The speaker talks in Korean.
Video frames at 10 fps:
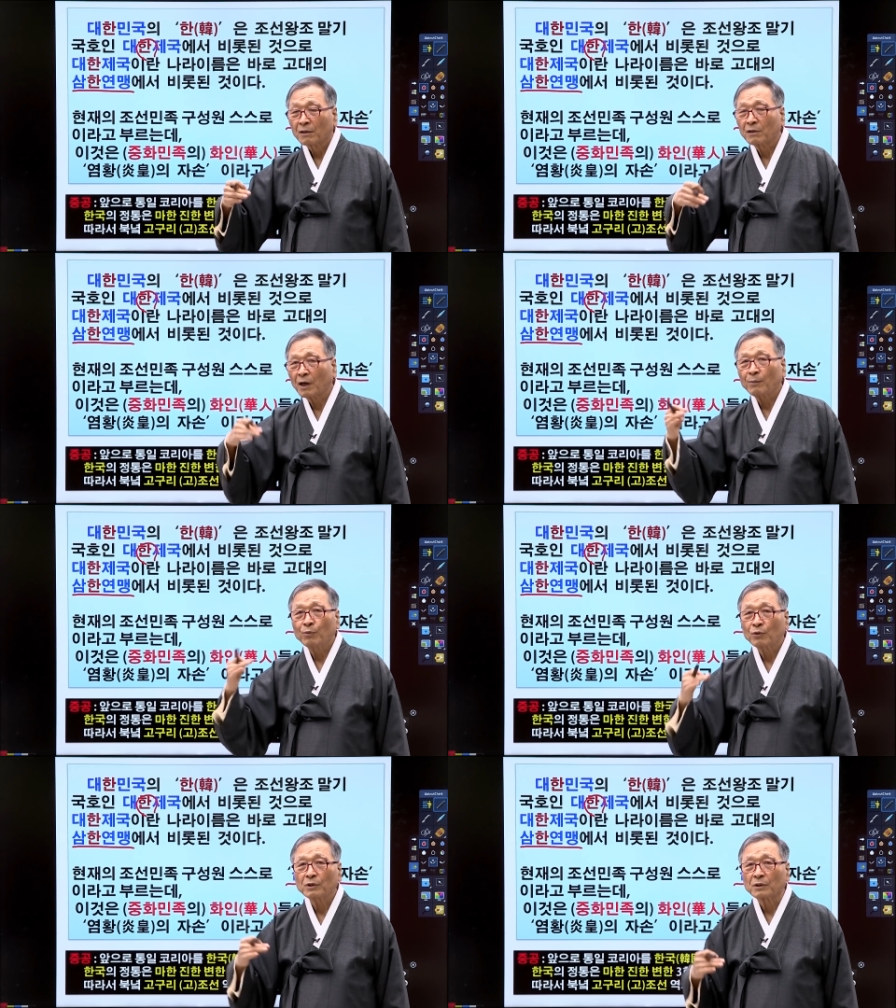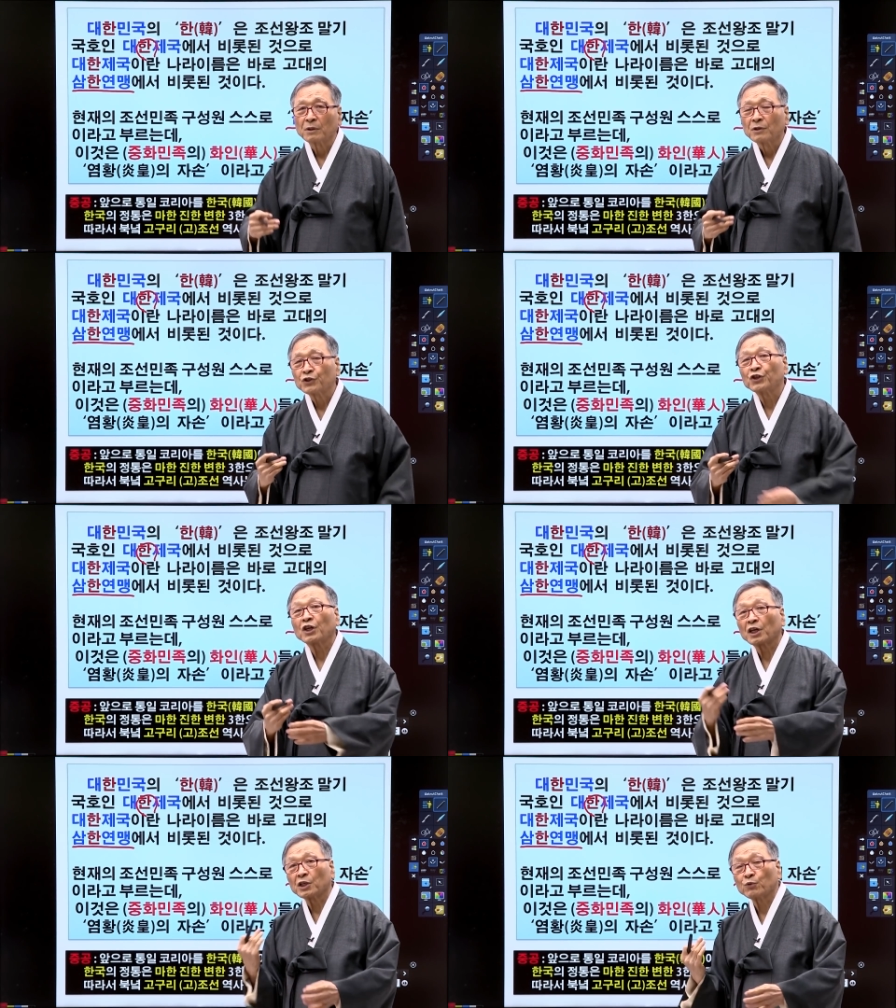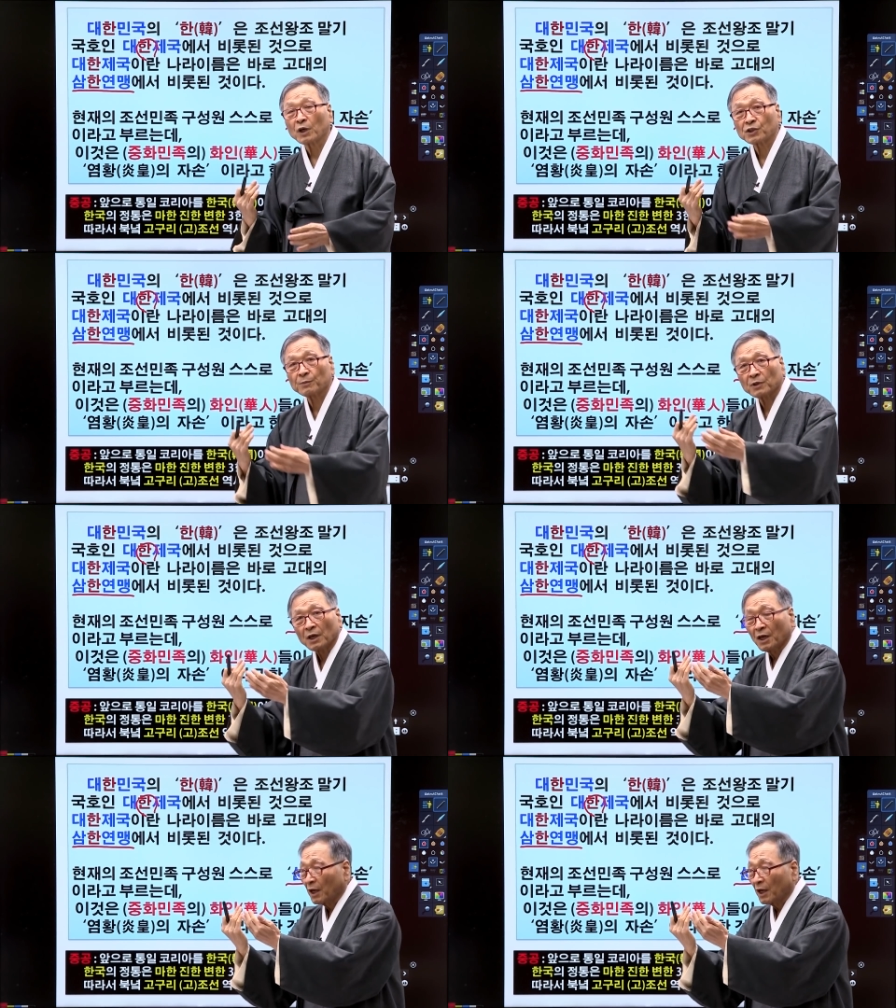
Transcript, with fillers: 그 한복은 신라 이후야. 지금